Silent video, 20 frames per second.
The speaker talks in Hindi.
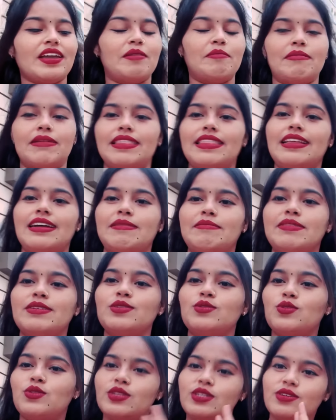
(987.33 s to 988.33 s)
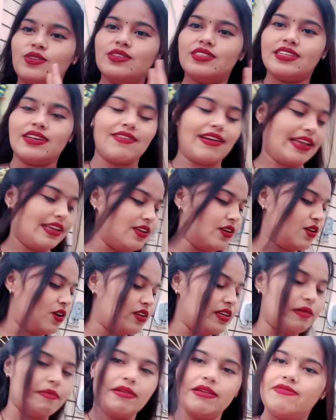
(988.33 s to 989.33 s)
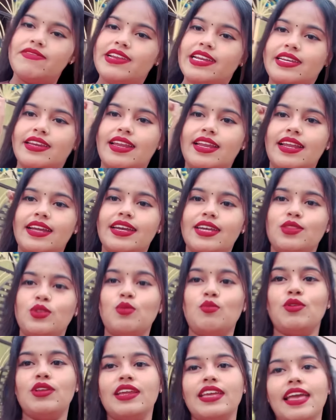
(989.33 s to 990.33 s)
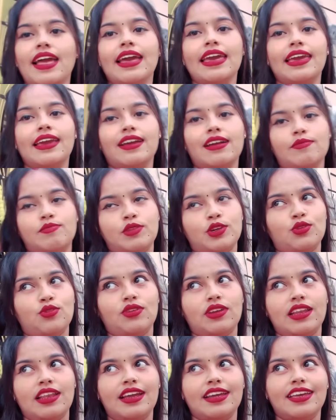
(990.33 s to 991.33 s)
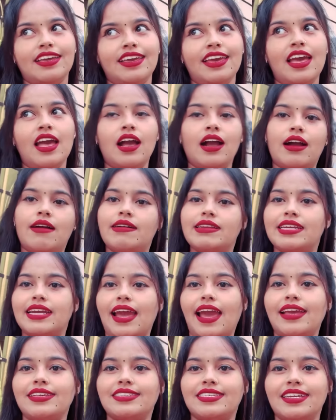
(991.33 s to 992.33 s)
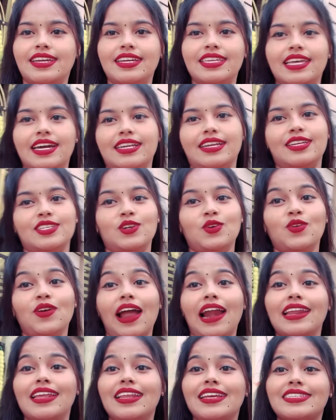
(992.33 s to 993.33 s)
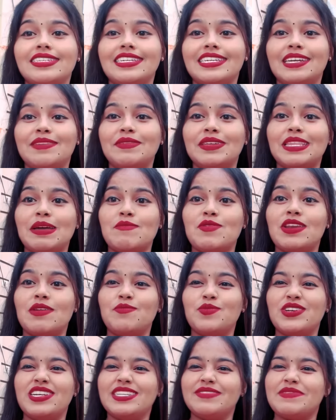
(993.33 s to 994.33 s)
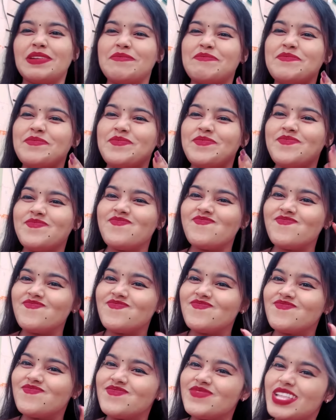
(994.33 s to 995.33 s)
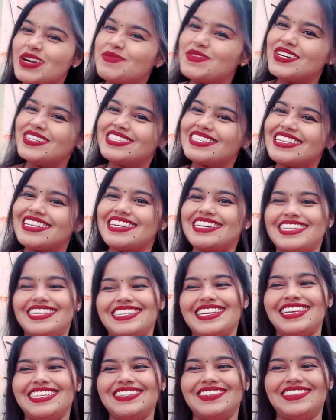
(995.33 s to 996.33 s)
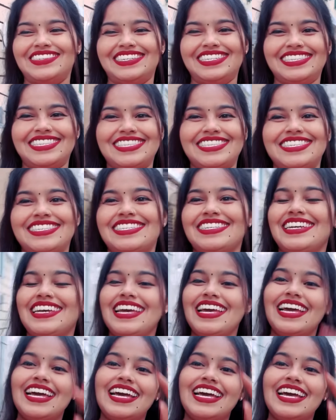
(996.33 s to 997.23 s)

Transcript: मतलब दो दिन हो संगारी हो नंबर प्लेट नहीं लगी तो मतलब यहाँ एक हफ्ता रुके लगी और के ऐसने ही धर के जाऊँ गाड़ी ला सिटी में तो मतलब पुलिस मन दबोच ली ना नोनी हाँ